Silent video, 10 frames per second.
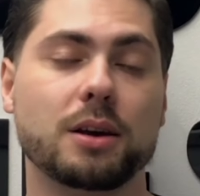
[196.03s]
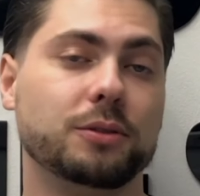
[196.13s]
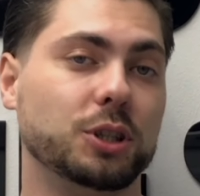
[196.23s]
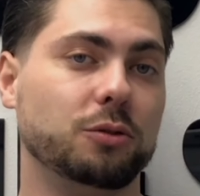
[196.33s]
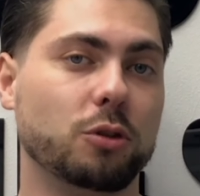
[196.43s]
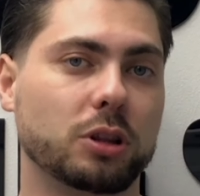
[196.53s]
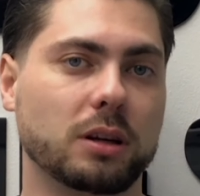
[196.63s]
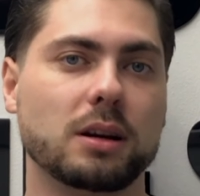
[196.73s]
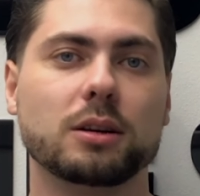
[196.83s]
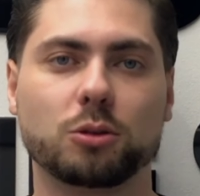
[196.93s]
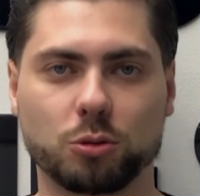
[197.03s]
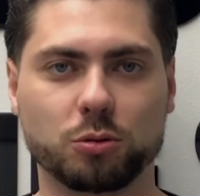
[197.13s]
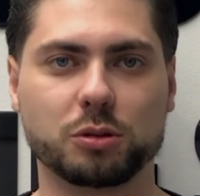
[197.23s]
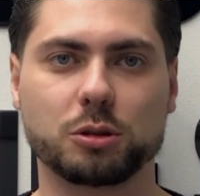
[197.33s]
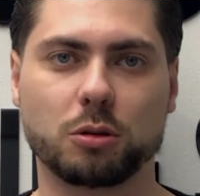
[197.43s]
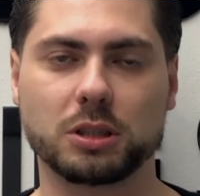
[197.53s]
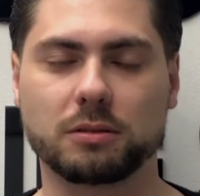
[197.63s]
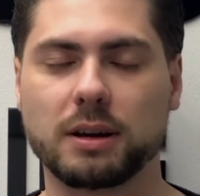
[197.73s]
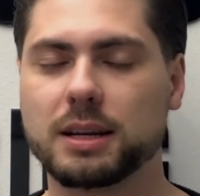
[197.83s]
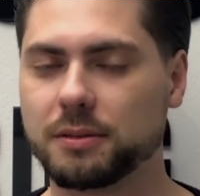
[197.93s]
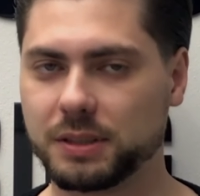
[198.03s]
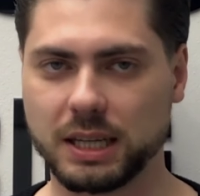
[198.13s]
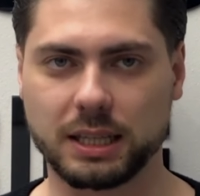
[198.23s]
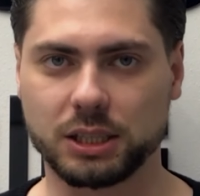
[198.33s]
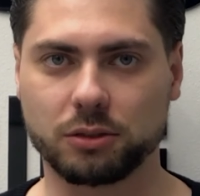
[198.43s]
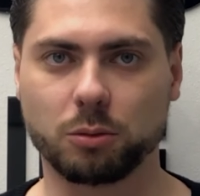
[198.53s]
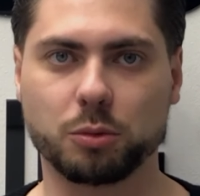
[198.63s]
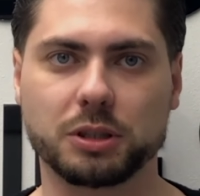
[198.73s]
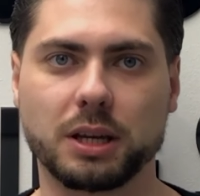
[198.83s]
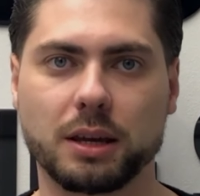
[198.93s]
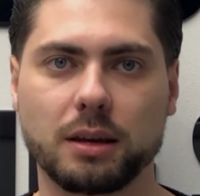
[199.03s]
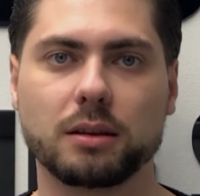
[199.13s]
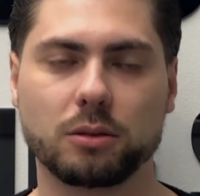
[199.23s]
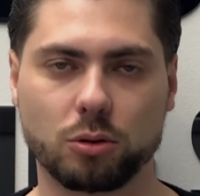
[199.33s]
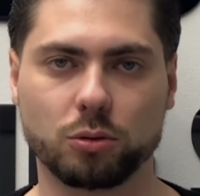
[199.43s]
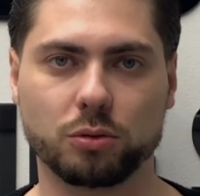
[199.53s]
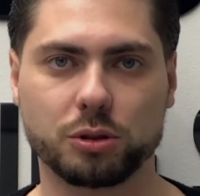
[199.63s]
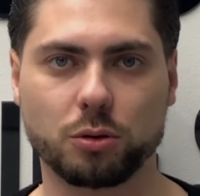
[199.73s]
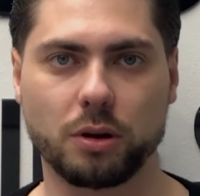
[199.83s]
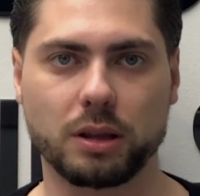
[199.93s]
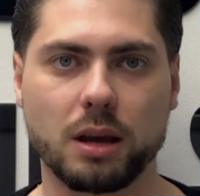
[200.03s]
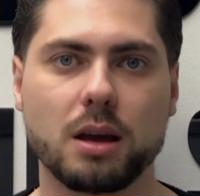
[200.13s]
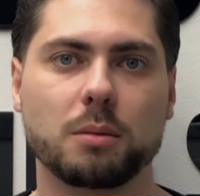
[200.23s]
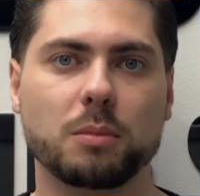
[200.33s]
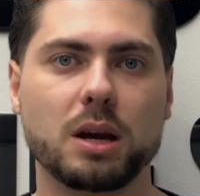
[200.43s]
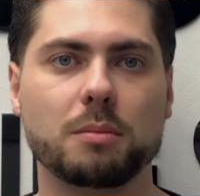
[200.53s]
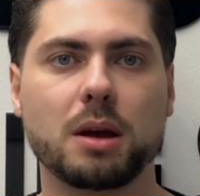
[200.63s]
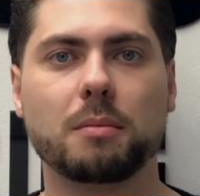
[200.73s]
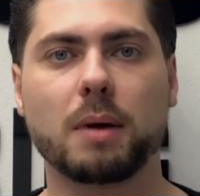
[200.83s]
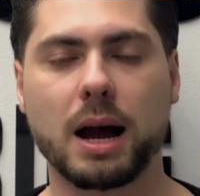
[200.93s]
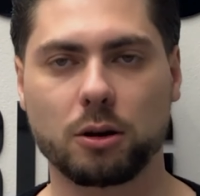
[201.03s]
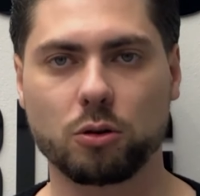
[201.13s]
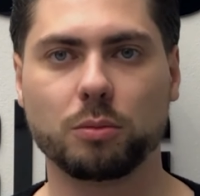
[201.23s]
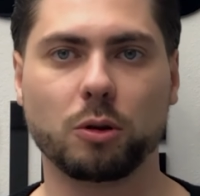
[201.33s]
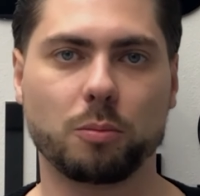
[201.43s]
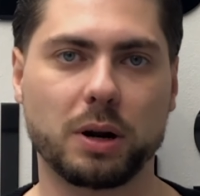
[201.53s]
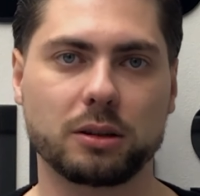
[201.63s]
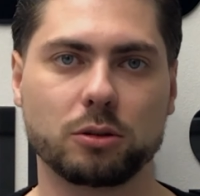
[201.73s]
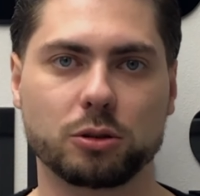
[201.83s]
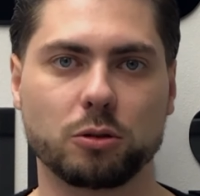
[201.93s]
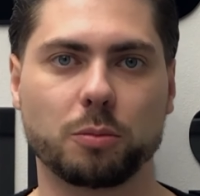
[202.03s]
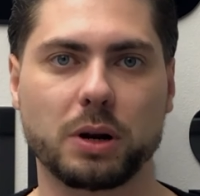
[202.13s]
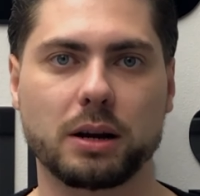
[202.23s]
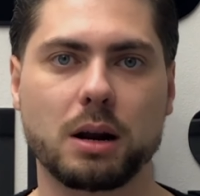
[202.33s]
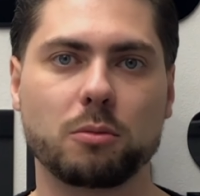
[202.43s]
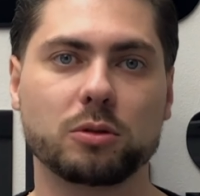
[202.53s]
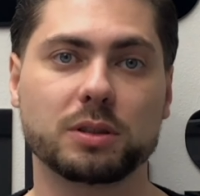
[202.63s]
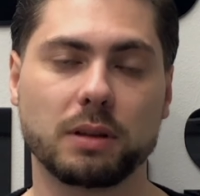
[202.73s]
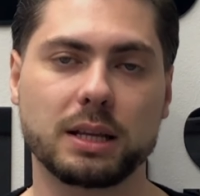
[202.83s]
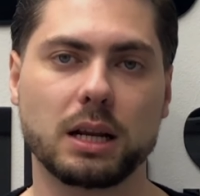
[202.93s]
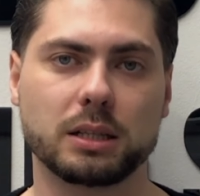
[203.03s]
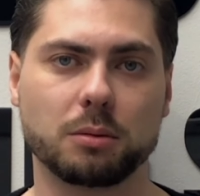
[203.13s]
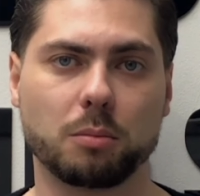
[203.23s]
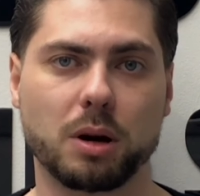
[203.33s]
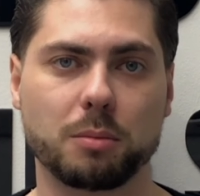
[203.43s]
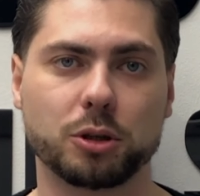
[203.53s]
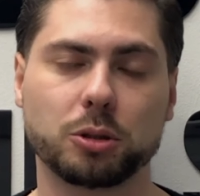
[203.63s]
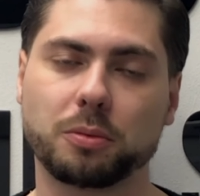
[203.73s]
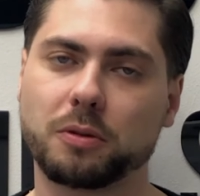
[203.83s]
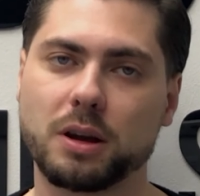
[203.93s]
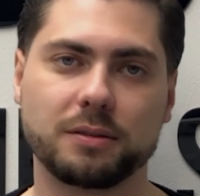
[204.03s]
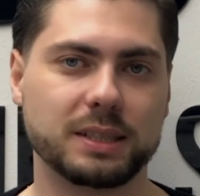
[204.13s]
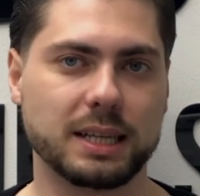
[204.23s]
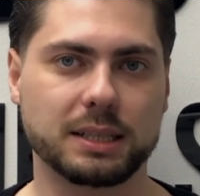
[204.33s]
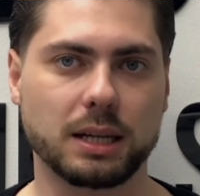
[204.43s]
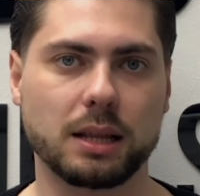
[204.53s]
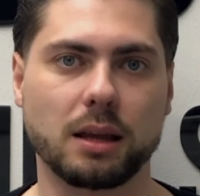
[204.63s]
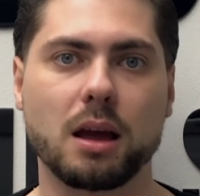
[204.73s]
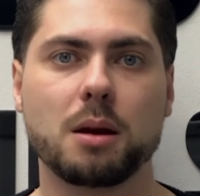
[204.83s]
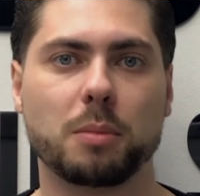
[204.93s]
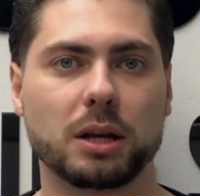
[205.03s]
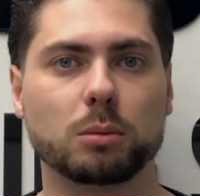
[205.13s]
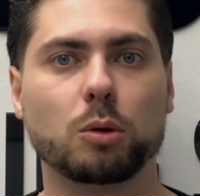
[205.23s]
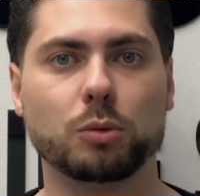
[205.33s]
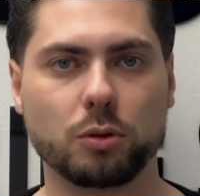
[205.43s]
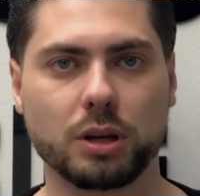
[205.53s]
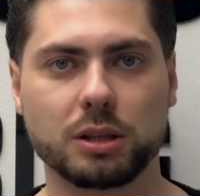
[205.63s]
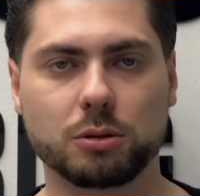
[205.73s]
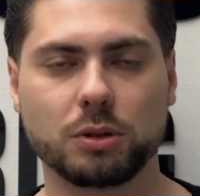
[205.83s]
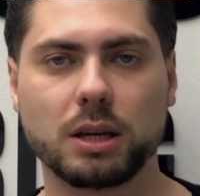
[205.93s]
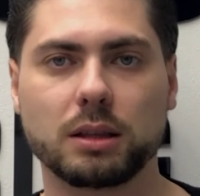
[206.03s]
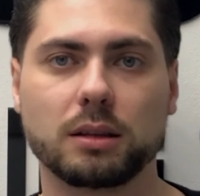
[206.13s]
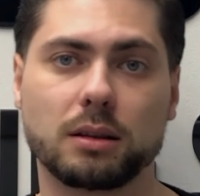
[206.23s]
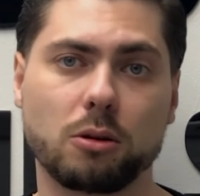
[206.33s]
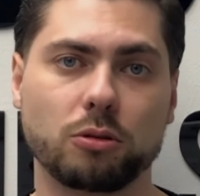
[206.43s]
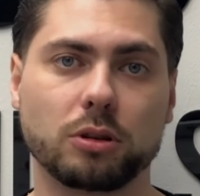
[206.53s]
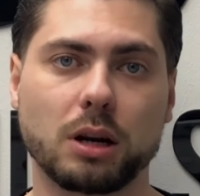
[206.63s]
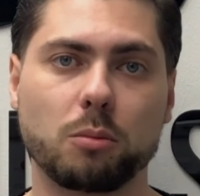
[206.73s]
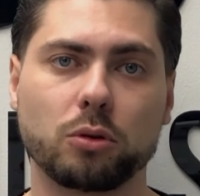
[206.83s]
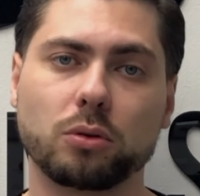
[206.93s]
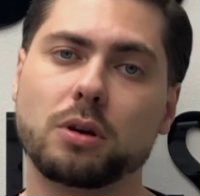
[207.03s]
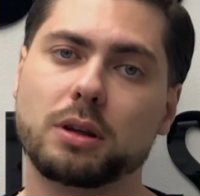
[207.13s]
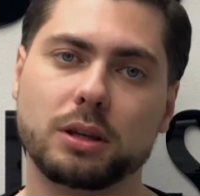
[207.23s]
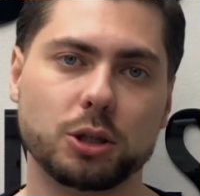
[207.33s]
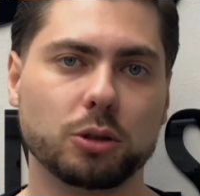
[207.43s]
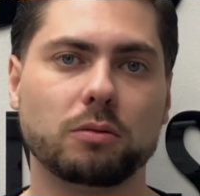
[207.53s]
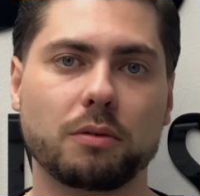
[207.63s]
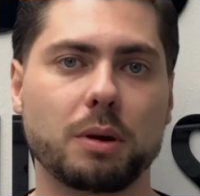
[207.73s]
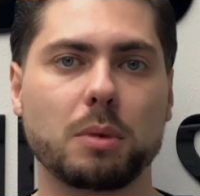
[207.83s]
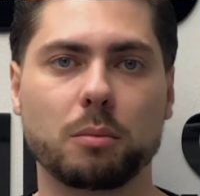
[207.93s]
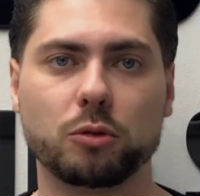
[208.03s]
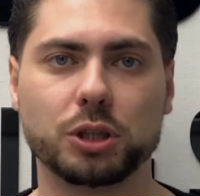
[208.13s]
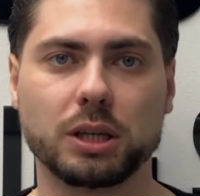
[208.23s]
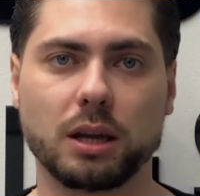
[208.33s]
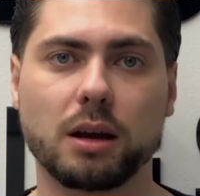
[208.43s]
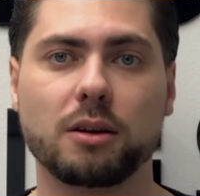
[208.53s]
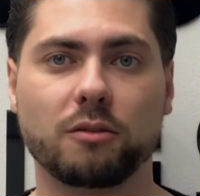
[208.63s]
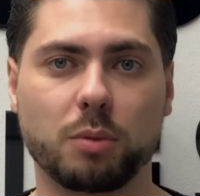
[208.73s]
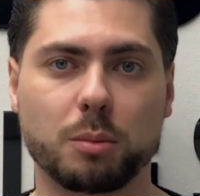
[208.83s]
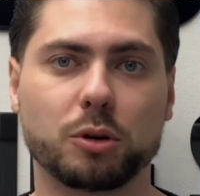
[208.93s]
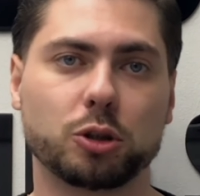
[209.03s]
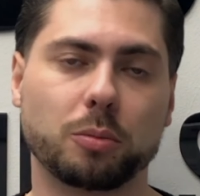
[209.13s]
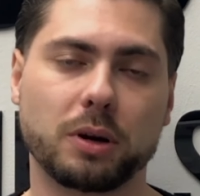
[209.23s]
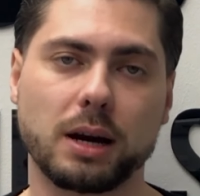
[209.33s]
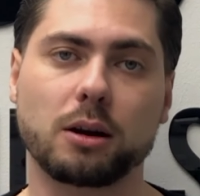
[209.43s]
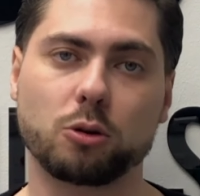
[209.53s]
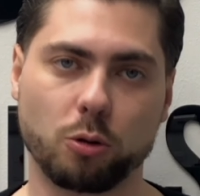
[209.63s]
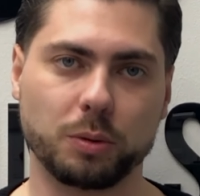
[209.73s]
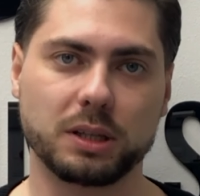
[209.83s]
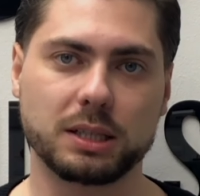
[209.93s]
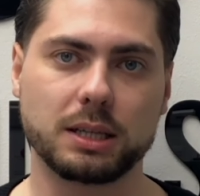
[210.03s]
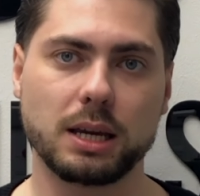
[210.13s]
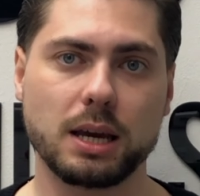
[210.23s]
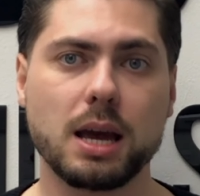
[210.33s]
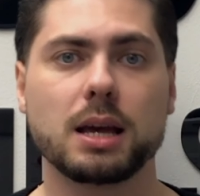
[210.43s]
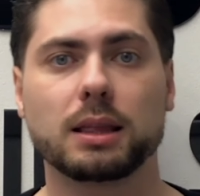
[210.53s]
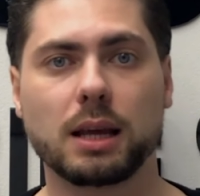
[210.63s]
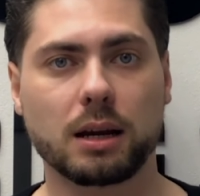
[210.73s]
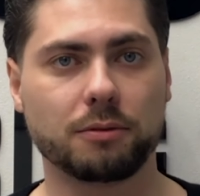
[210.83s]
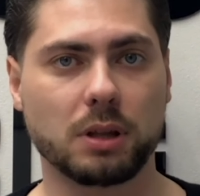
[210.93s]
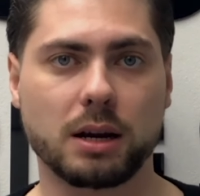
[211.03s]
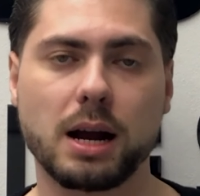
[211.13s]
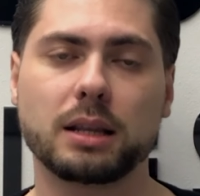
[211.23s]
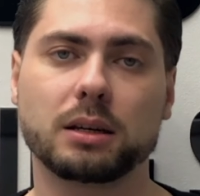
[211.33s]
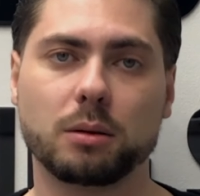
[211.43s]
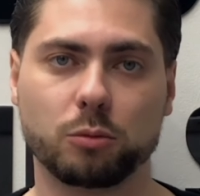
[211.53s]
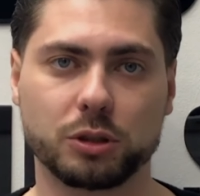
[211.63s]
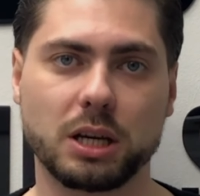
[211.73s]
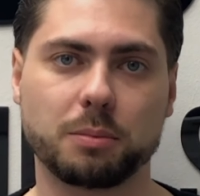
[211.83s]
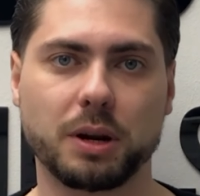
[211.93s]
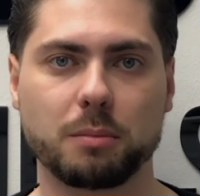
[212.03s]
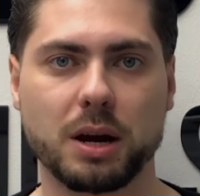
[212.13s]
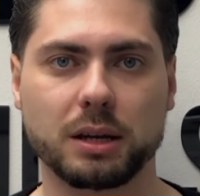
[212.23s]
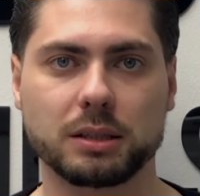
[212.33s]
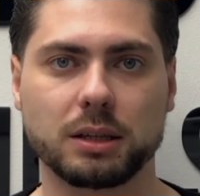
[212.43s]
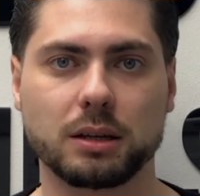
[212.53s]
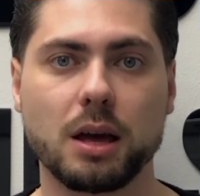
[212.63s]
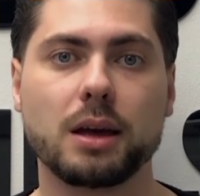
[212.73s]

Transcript: В-четвертых, трудоустройство. Все наши выпускники трудоустроены. Мы имеем огромную партнерскую программу с владельцами барбершопов всей страны, поэтому многие студенты находят работу еще во время обучения в барбершопах как крупных сетей, так и в локальных мужских парикмахерских.